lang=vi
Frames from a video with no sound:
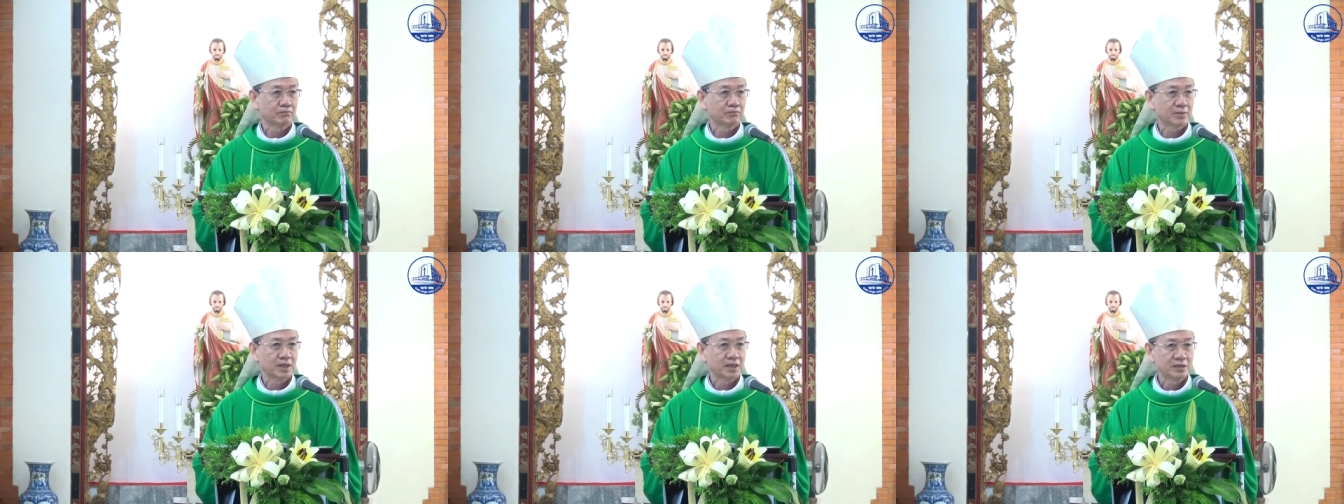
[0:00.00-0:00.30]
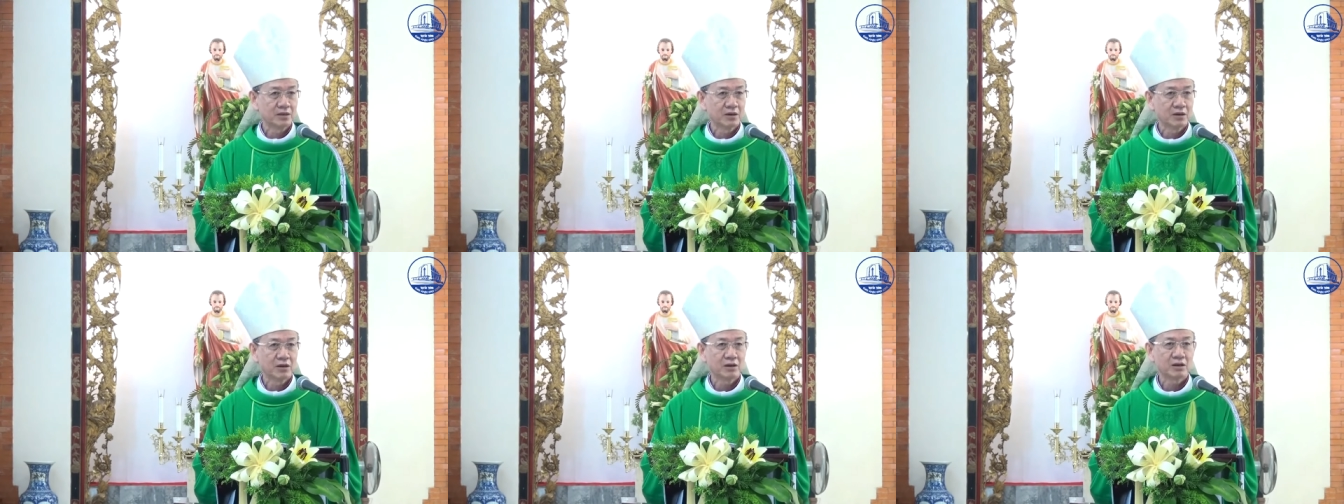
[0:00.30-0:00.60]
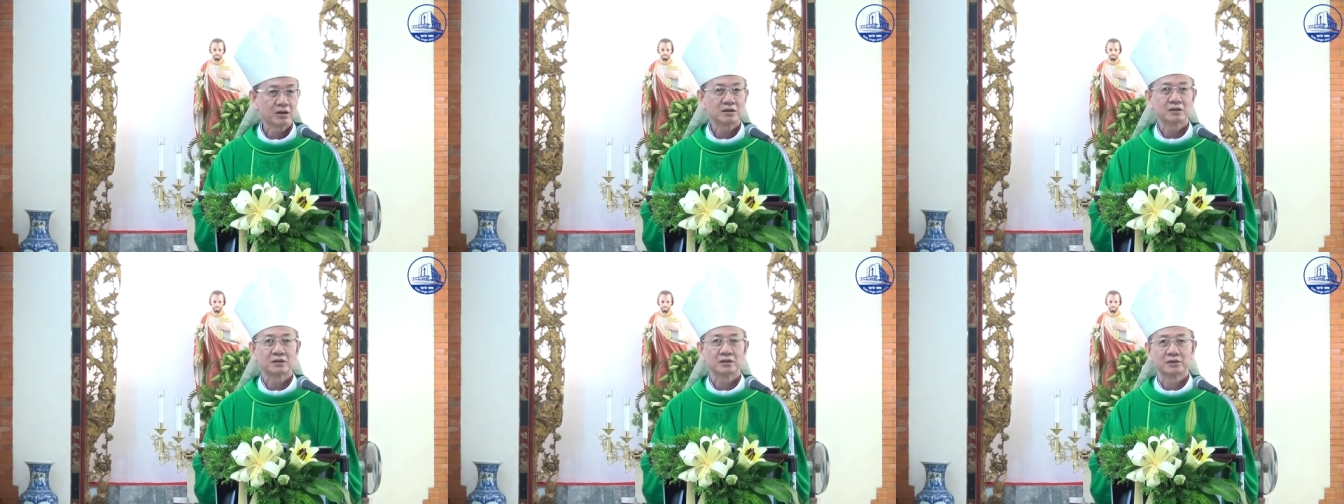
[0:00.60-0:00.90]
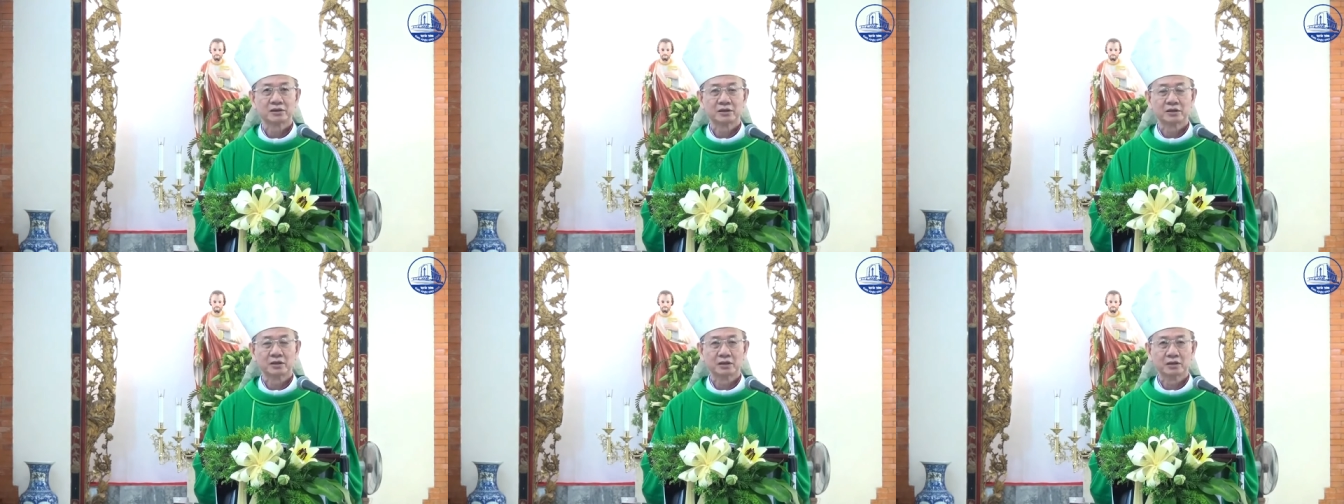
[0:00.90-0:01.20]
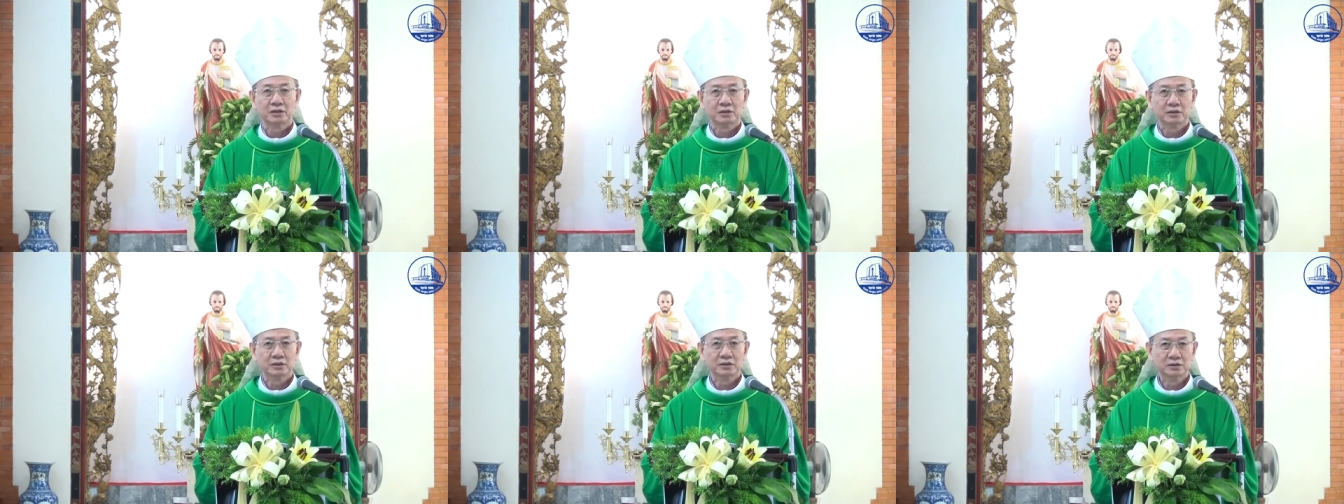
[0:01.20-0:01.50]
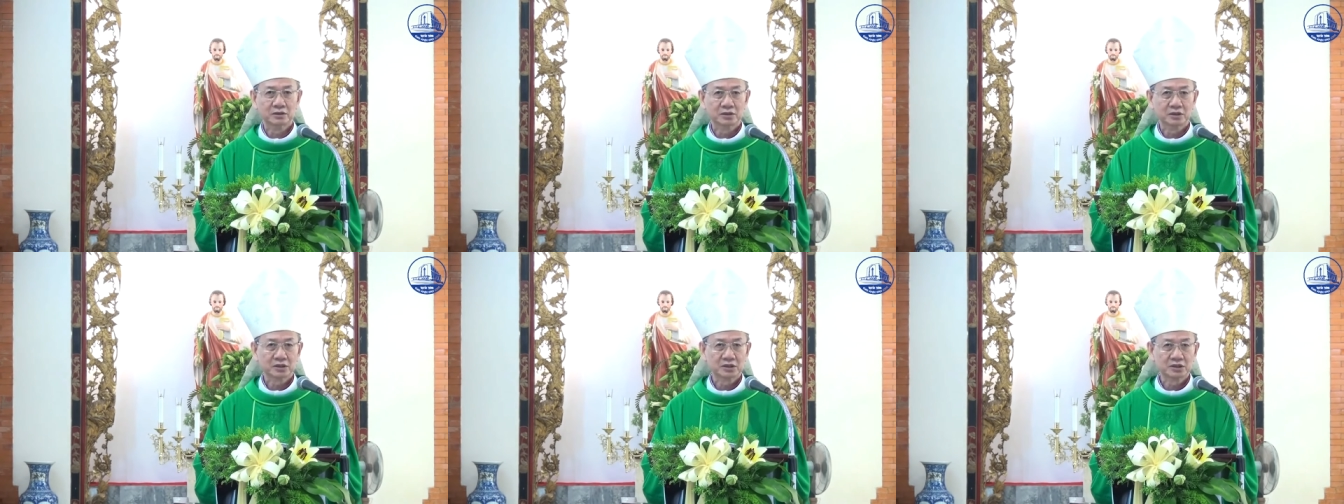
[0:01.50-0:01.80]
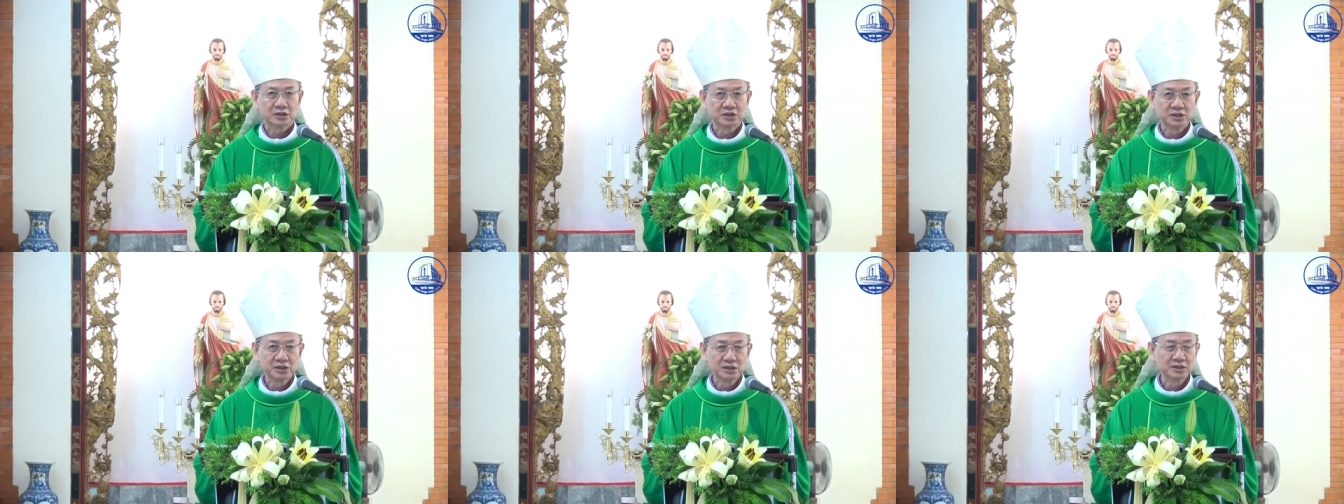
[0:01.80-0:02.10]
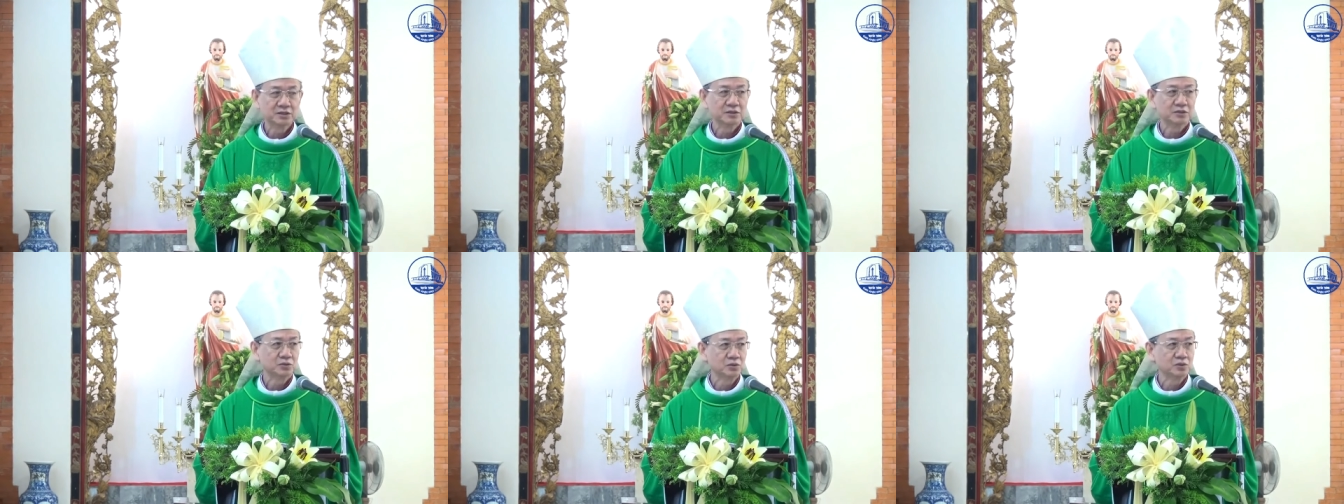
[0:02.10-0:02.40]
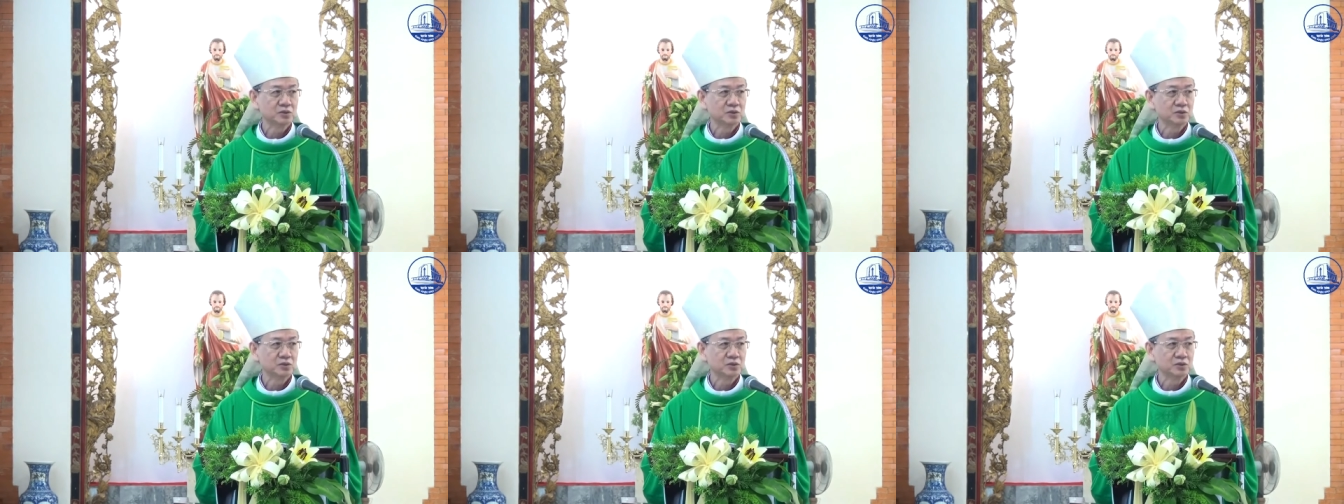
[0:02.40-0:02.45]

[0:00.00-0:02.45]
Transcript: bệnh đó được chính Chúa